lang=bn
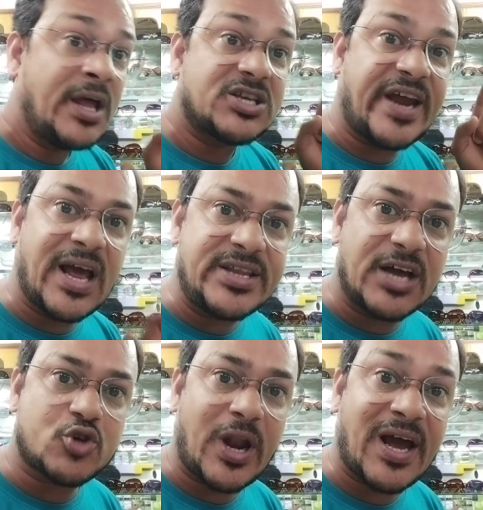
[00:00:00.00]
ছেড়ে
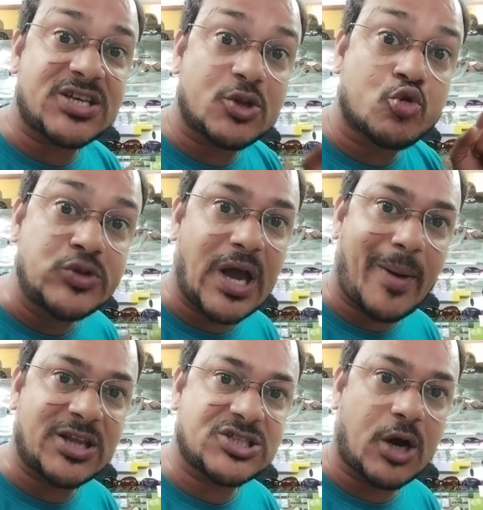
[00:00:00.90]
দিয়ে চলে গেছে দুধের
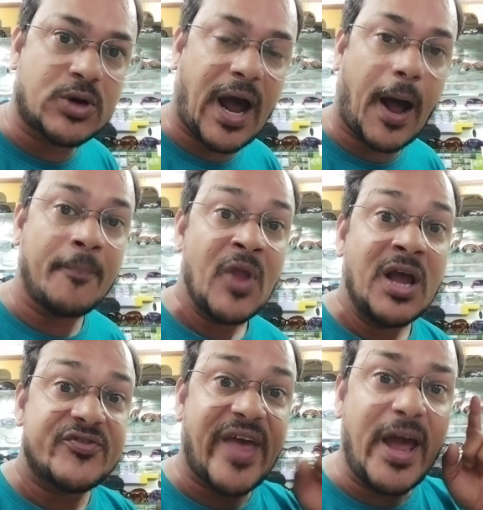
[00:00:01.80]
বাচ্চা ওটা
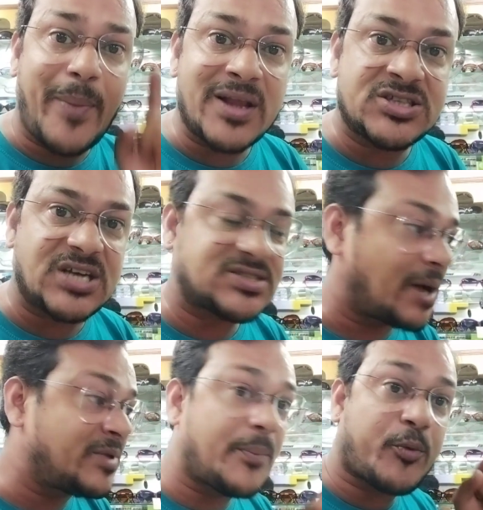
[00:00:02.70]
সেই বাচ্চার
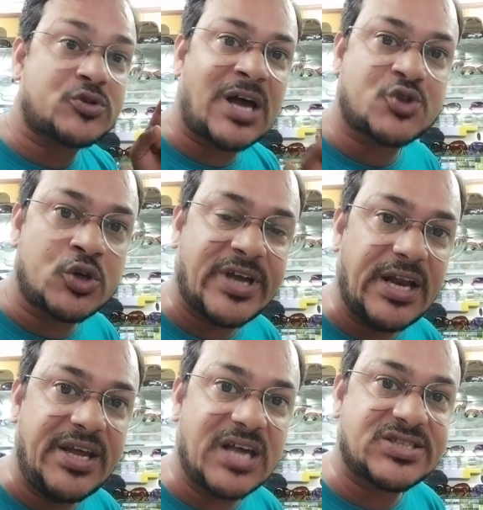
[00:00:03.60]
সামনে প্রশাসনকে
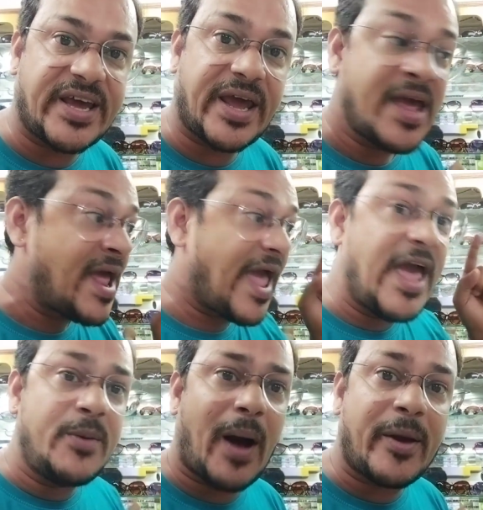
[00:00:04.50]
নিয়ে এসে
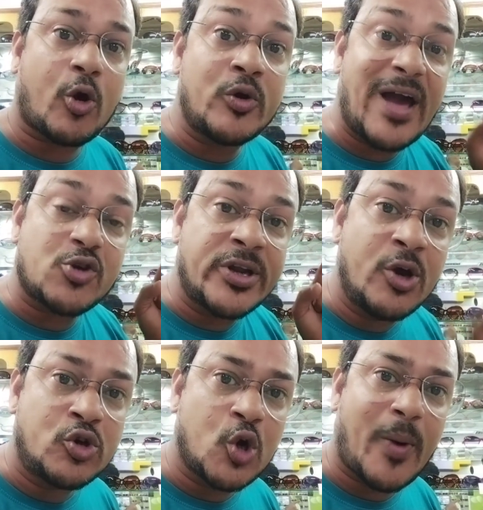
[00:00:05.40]
এইভাবে কোনো একজন
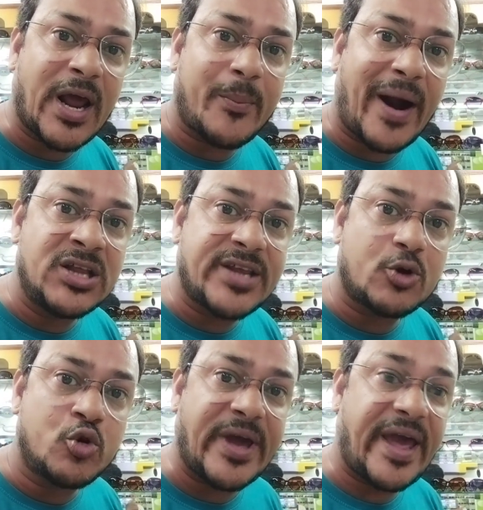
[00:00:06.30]
ইউটিউবারের বাড়িতে
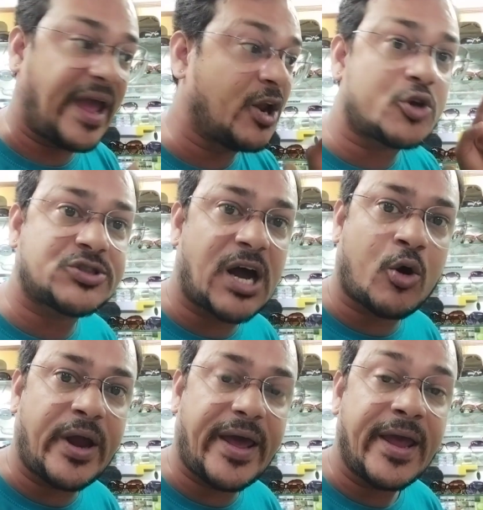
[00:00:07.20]
ঢুকে হেনস্থা
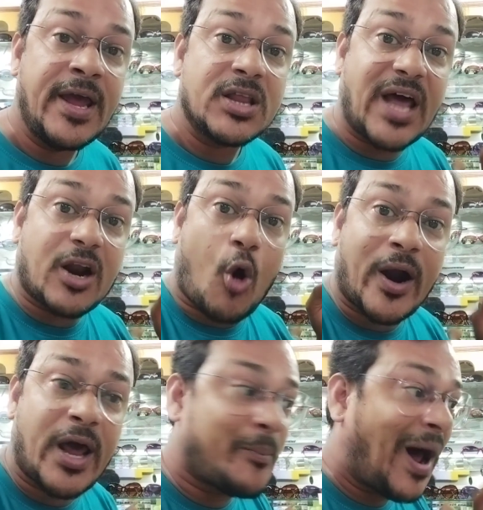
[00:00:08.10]
করে তার
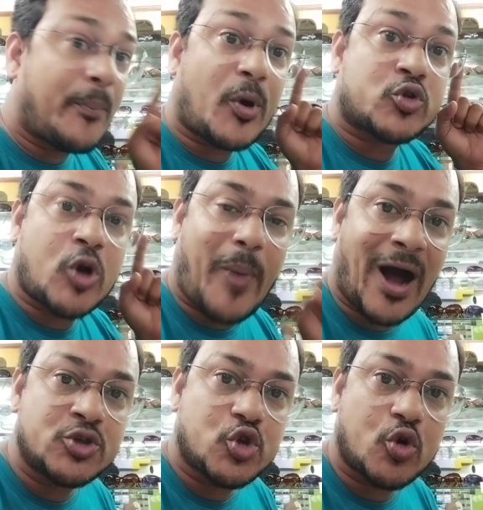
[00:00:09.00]
ঘরের মালপত্র
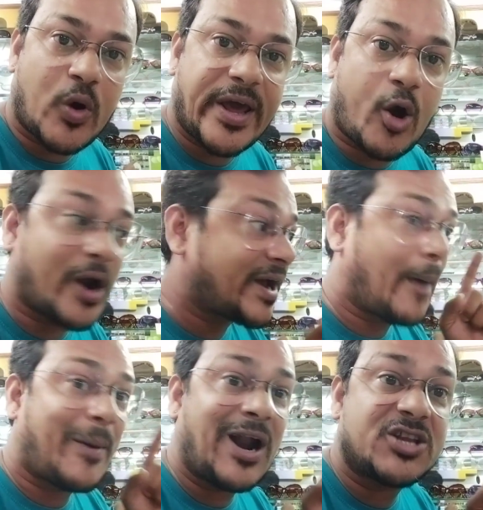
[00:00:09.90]
ভাঙচুর করে ঘরে
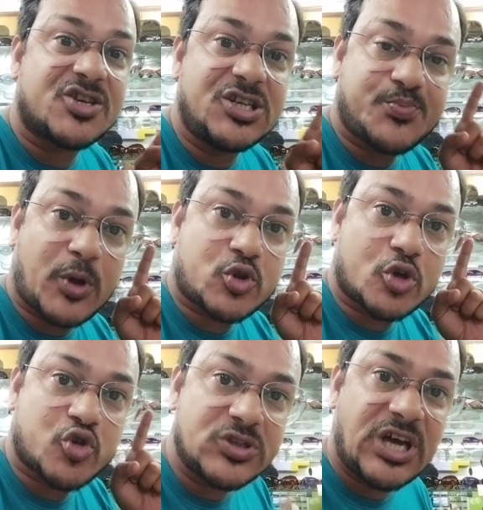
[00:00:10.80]
খাবারের জিনিসপত্র
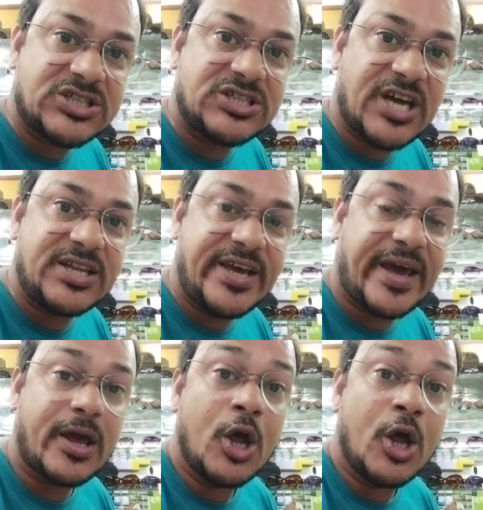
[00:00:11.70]
ছড়িয়ে ছিটিয়ে দিয়ে